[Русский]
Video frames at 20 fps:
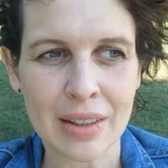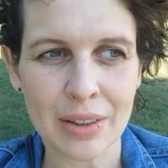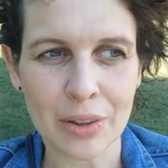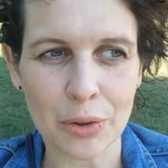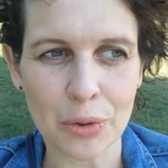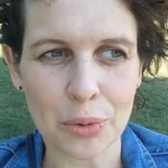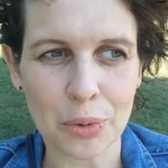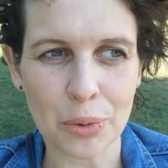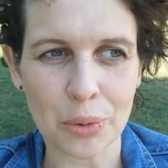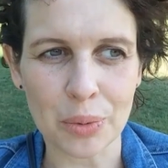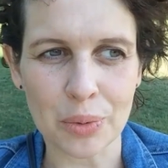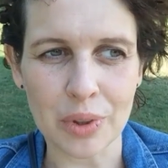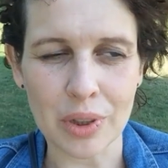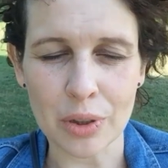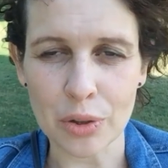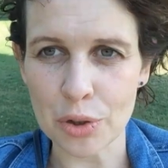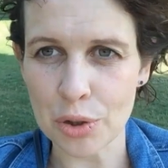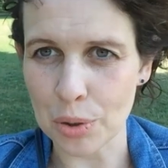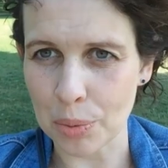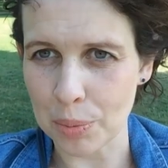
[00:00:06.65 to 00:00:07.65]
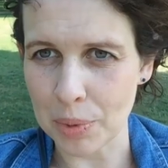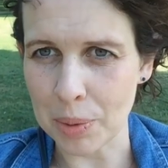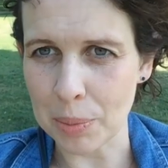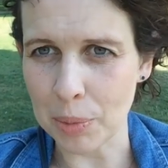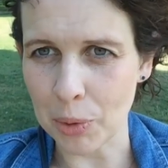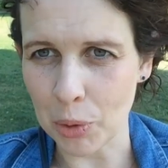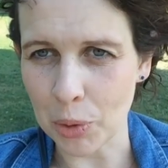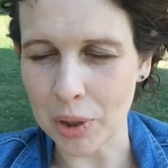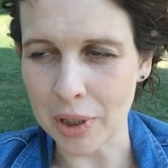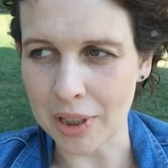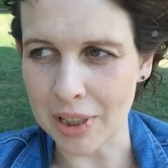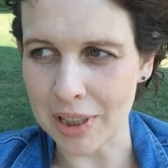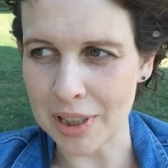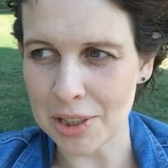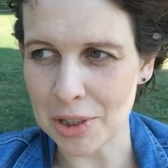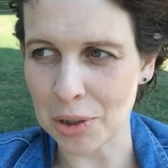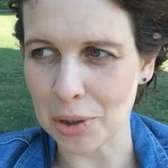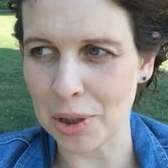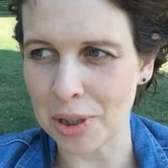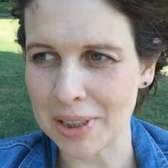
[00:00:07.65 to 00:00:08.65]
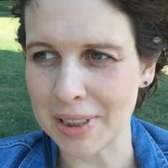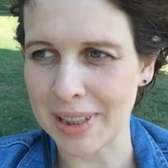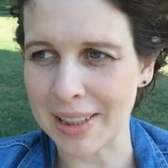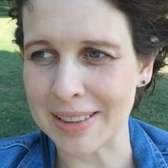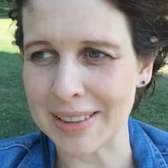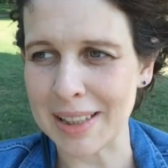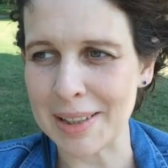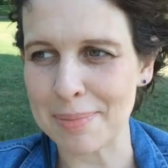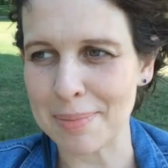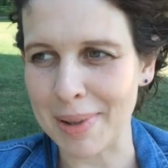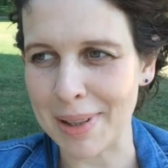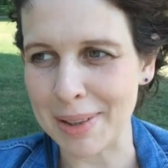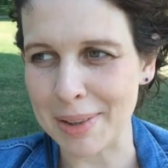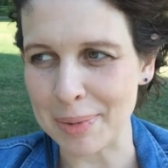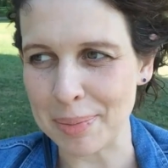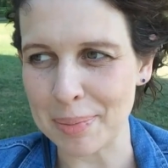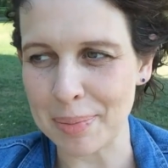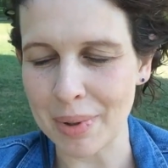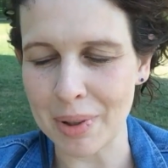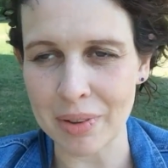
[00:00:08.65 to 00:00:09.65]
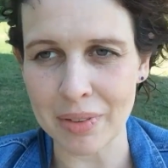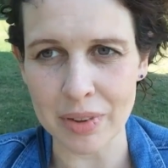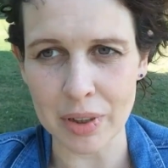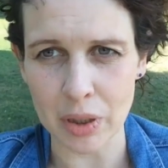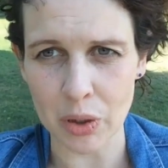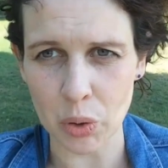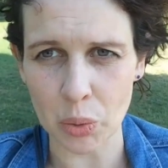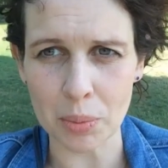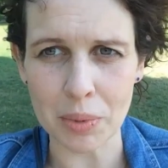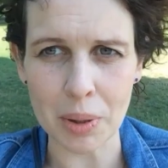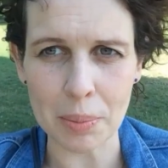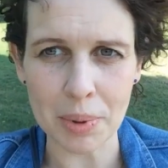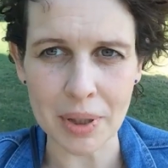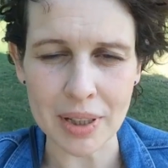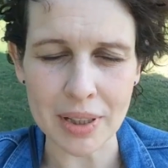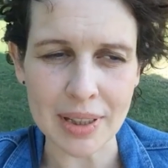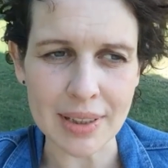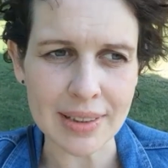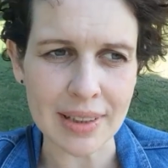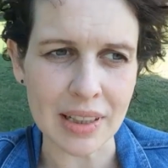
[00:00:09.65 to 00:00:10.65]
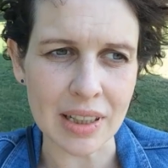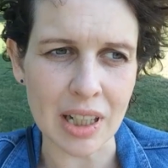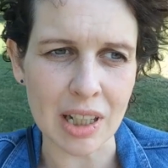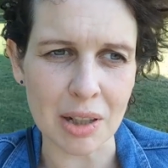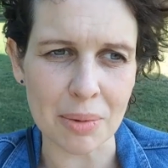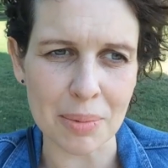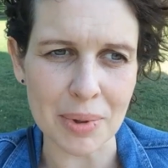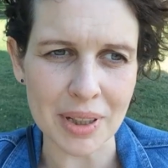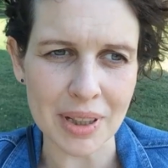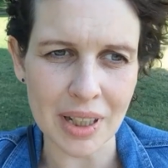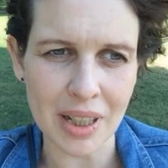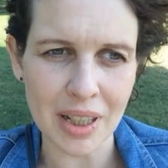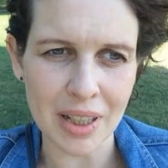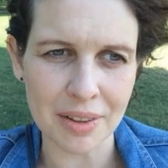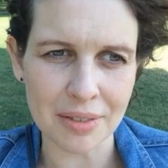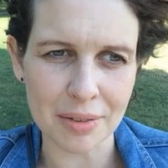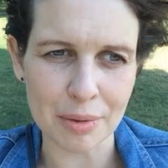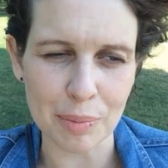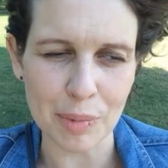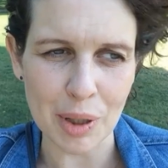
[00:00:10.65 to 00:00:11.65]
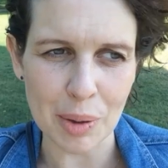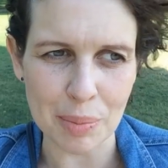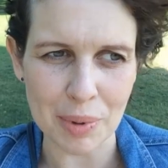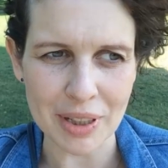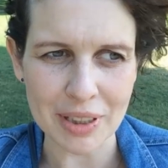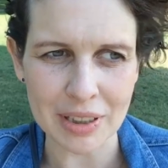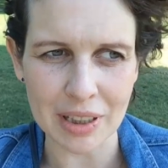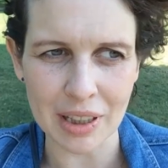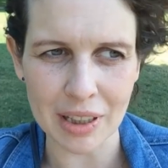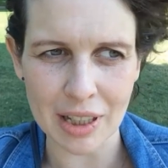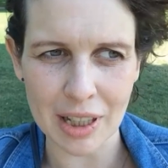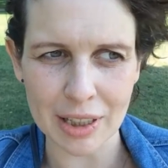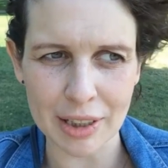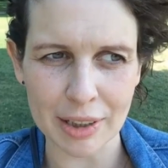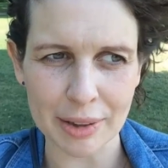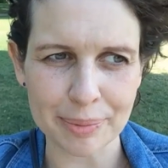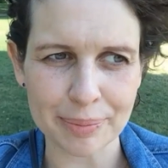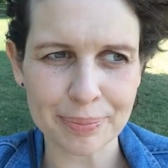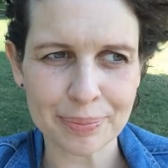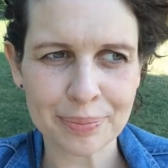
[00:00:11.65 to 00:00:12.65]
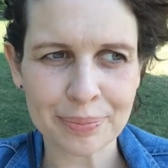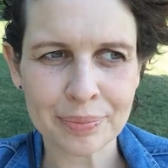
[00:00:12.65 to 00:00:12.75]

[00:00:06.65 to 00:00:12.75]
Ну, не то, что мне много есть что сказать по этому поводу, но у меня было несколько комментариев. Меня просили как-то